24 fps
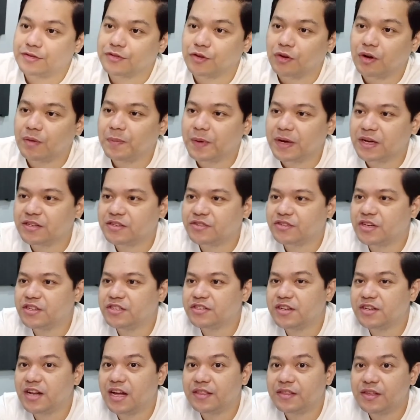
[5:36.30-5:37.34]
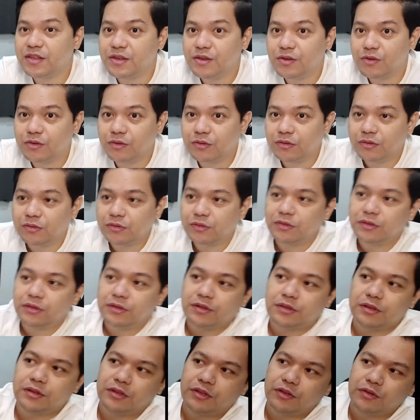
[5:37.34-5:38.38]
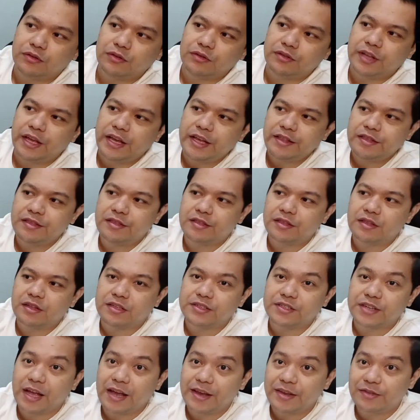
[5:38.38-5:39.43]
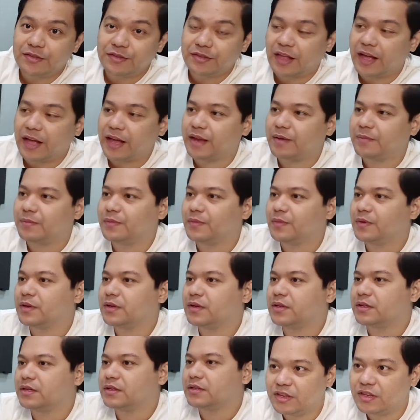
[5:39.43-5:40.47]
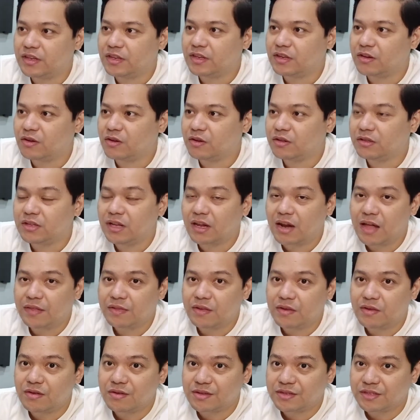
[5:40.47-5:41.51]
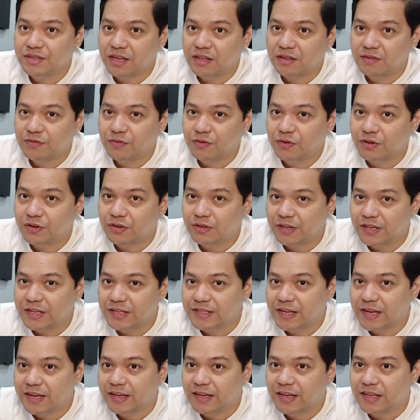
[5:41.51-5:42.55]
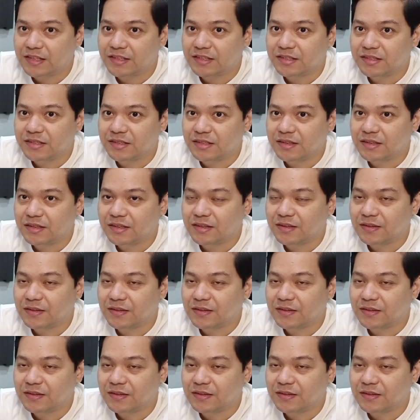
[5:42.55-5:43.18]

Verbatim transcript: So kapag i-change natin yung yung date tsaka yung time, i-hold lang natin yung set for 3 seconds.